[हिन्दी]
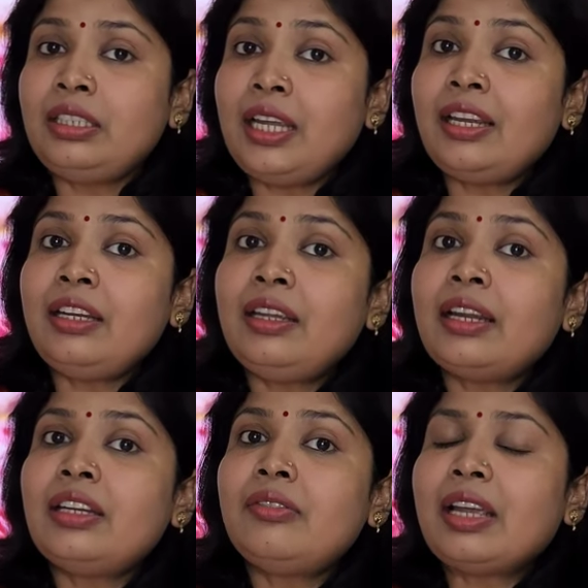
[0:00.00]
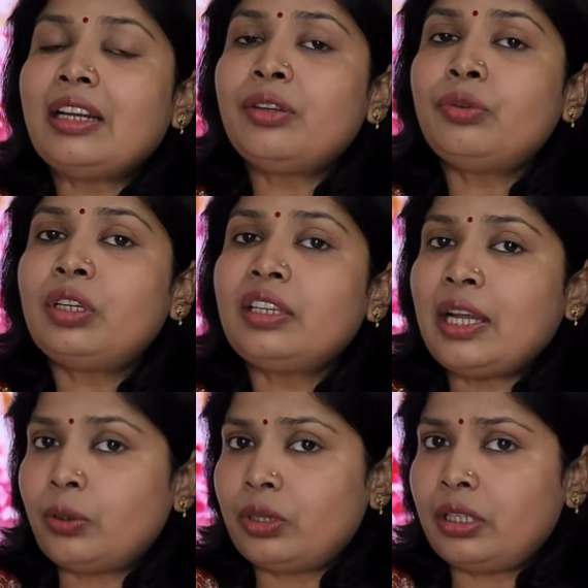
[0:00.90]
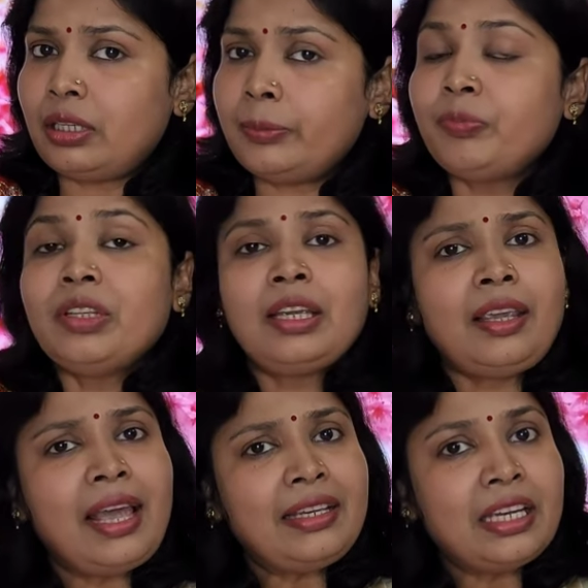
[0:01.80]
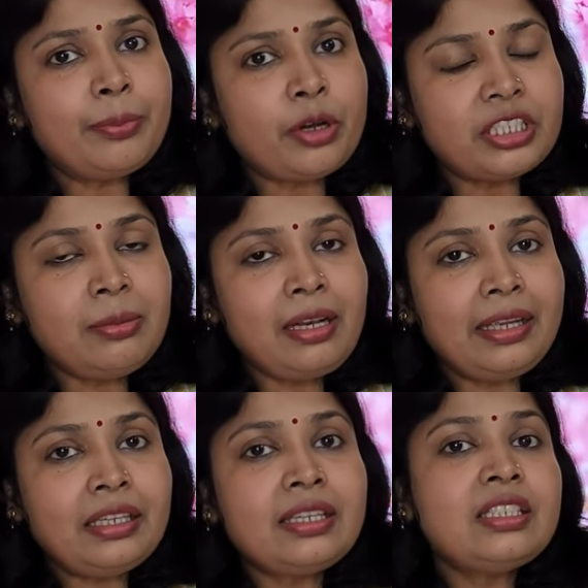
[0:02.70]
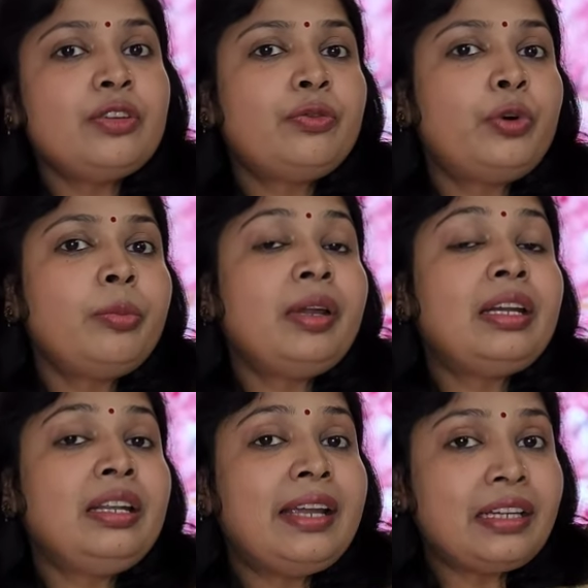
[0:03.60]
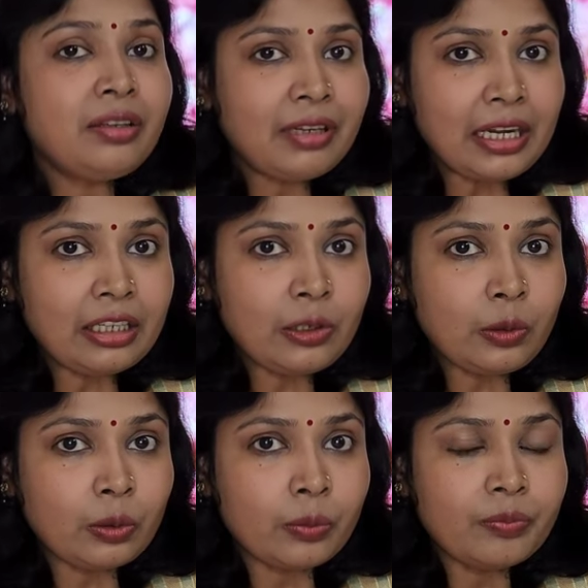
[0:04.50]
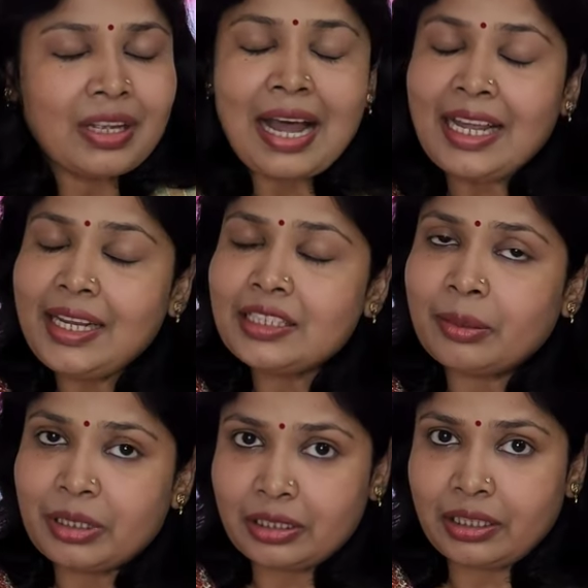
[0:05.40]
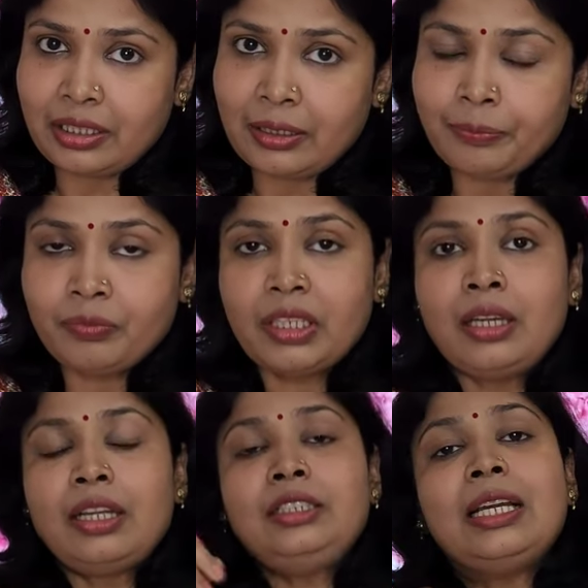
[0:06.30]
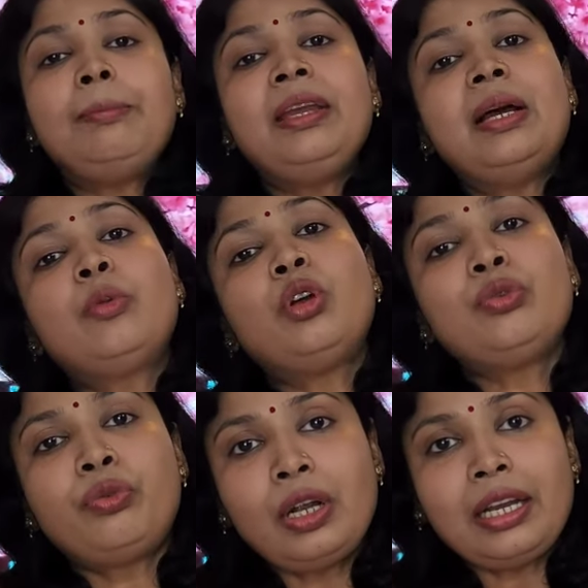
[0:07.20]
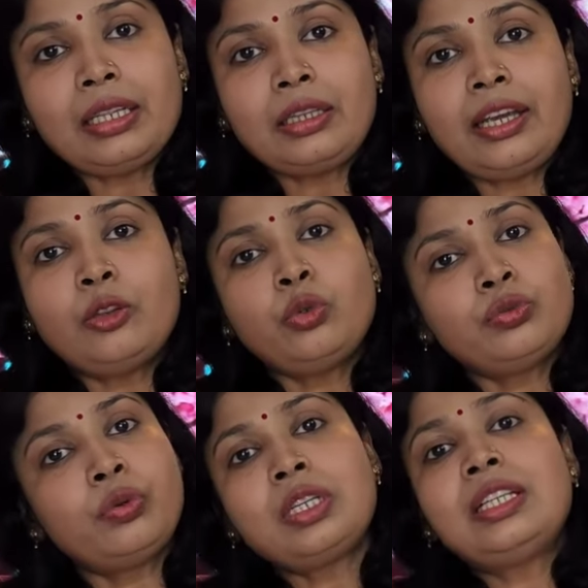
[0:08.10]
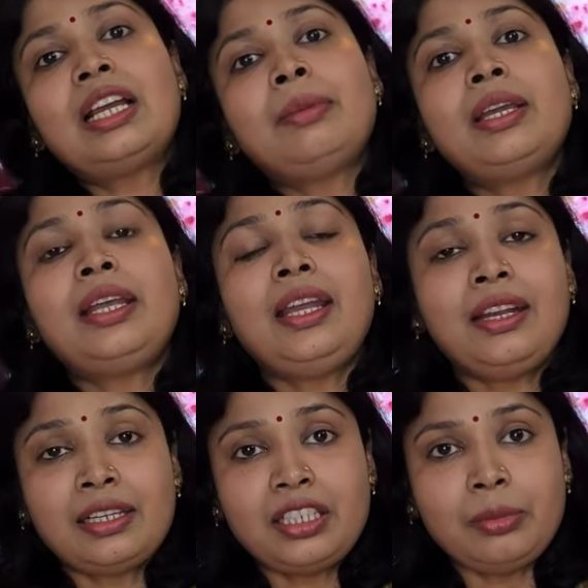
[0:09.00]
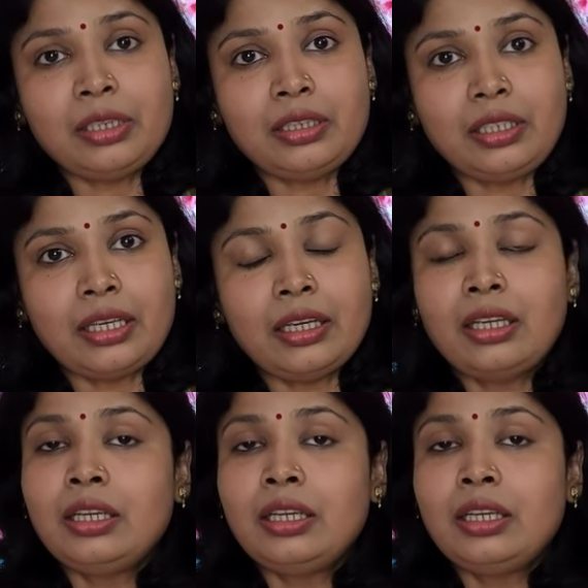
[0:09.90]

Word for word: ये निगेटिव कैलोरी फूड क्या होते हैं क्या यह पॉसिबल है कि किसी फूड में निगेटिव कैलोरी हो आइए समझते हैं जब भी हम कोई फूड लेते हैं तो उस फूड से हमें एनर्जी मिलती है